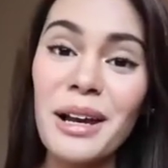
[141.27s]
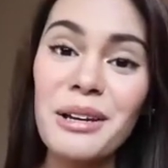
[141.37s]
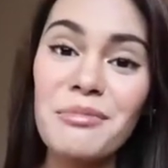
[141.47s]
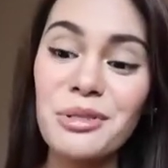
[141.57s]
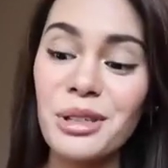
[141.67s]

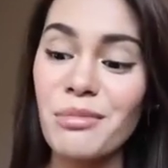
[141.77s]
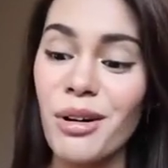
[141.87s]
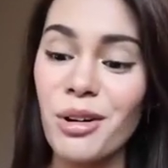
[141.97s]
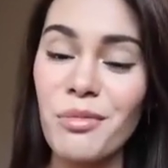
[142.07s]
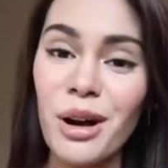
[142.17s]
Malay mo, di
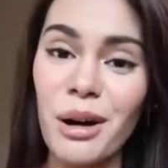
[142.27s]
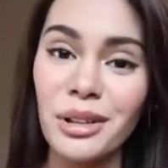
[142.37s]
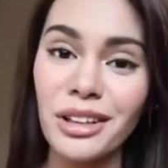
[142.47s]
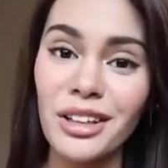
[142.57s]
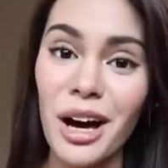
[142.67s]
ba?
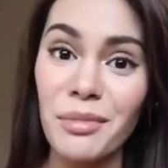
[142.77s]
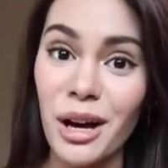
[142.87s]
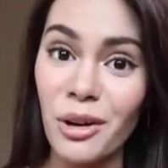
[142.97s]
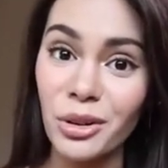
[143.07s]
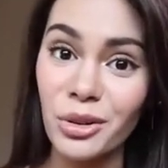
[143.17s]
Gumagamit ng dami
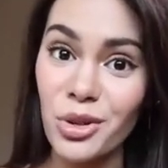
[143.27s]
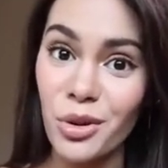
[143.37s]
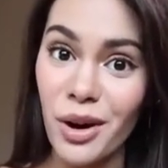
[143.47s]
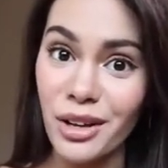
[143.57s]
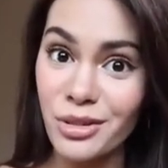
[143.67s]
account yung
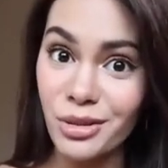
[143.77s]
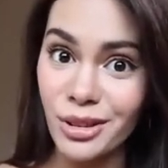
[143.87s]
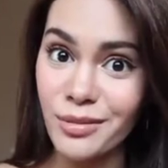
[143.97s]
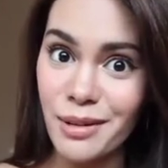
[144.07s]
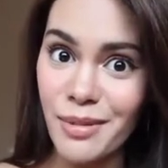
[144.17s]
jowa
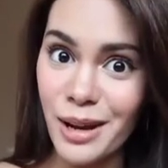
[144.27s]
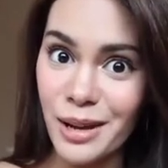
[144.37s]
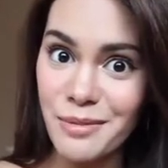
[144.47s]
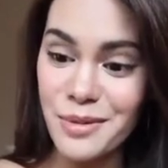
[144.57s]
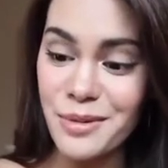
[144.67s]
nyo, di ba?
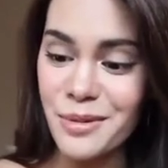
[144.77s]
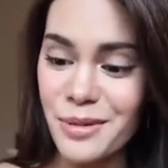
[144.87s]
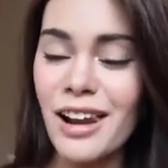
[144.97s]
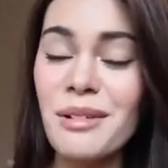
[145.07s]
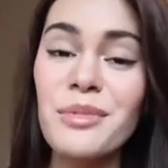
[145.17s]
Malay mo.
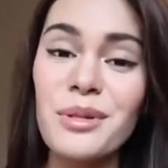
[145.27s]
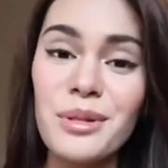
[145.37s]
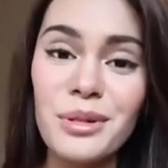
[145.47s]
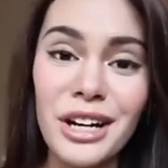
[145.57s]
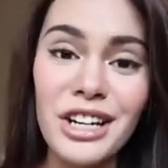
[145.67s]
Alam mo,
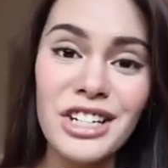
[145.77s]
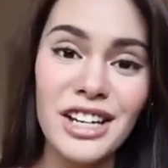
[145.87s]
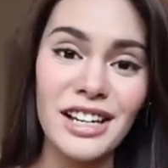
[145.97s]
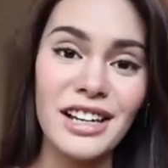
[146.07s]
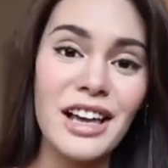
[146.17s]

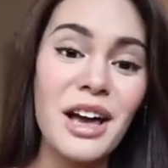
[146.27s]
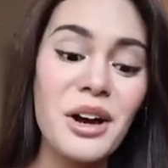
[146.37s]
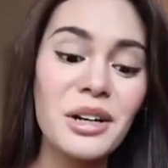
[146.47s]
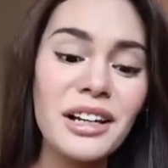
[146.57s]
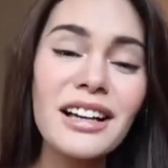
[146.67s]
Rachel,
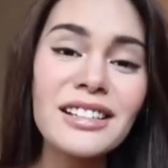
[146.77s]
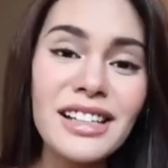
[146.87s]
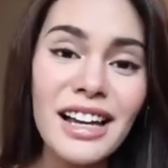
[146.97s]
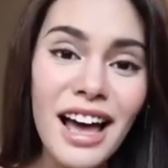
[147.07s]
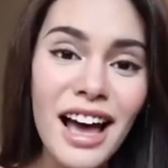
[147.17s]

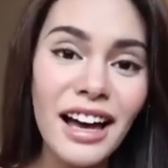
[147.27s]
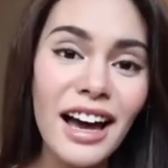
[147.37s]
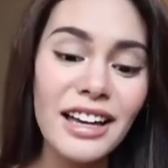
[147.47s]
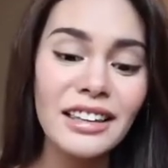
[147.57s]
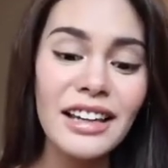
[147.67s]
relax ka
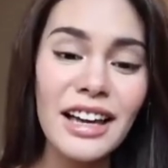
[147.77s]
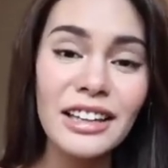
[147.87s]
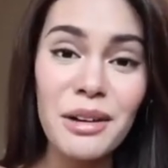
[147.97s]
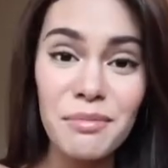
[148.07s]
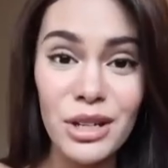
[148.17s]
lang. Kahit
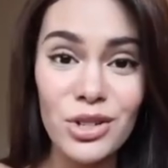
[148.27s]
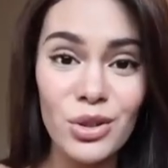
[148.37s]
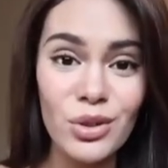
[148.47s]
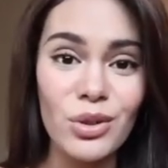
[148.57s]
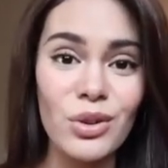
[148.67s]
ilike niya yung
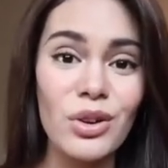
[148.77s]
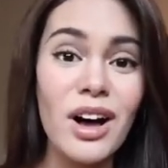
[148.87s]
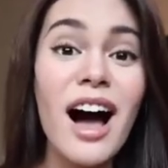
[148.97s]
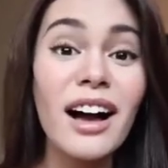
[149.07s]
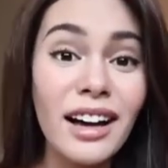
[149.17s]
picture ko,
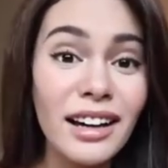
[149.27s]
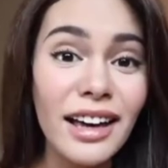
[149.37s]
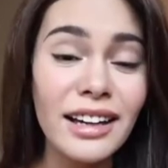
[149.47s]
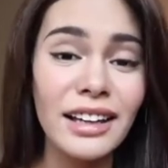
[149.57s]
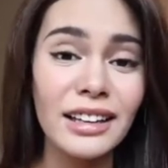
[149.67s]
hanggang
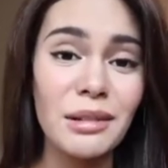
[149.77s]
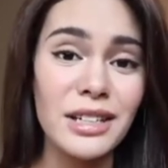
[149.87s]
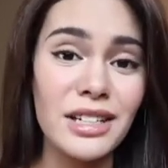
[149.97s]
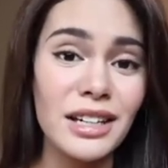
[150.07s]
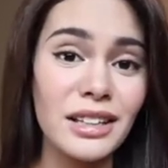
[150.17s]
like lang
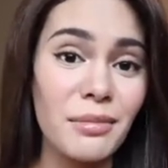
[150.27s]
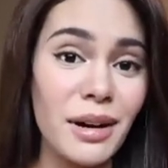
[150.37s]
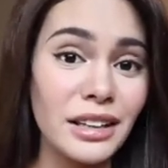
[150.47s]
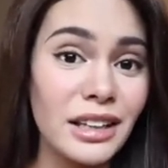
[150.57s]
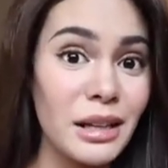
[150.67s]
naman siya, di
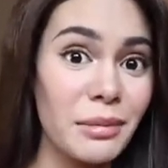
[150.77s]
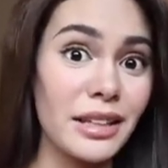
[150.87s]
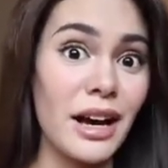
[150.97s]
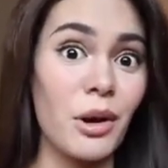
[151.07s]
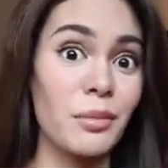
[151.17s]
ba? Hindi
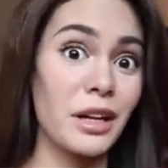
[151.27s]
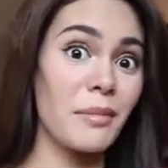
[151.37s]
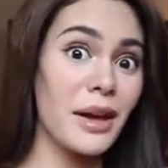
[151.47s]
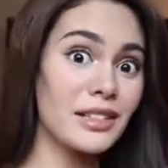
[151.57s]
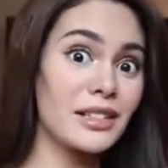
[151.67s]
naman niya ako
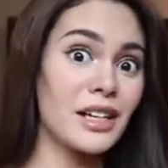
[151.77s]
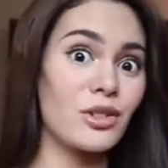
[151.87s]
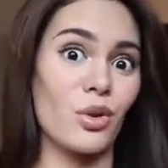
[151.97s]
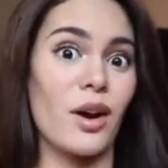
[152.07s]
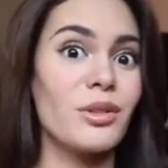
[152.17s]

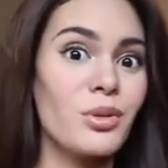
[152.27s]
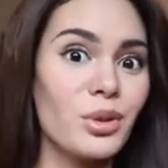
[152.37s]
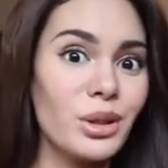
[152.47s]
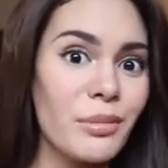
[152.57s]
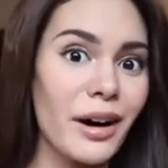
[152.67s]
mini-message o
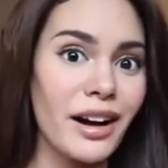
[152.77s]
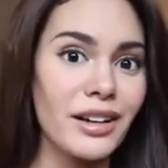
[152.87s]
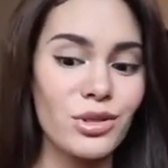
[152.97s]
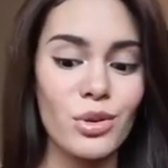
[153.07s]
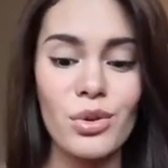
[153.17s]
ano, di
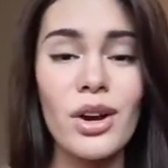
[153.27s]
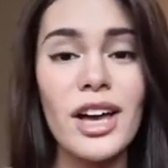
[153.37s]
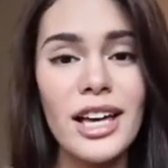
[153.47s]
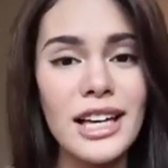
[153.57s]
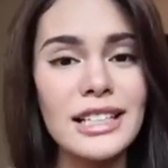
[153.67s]
ba? So,
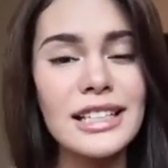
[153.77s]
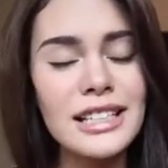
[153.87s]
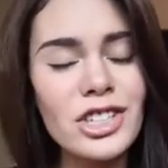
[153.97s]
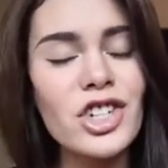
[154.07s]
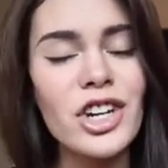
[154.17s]

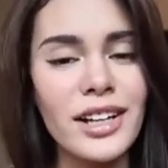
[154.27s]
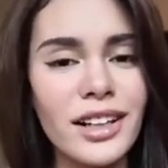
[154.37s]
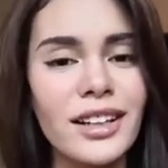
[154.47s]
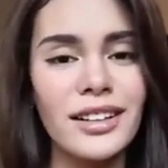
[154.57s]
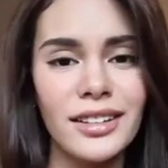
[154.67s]
just
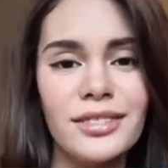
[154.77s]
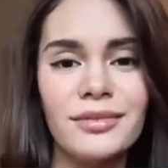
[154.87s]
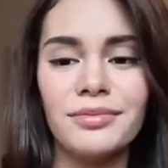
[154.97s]
chill.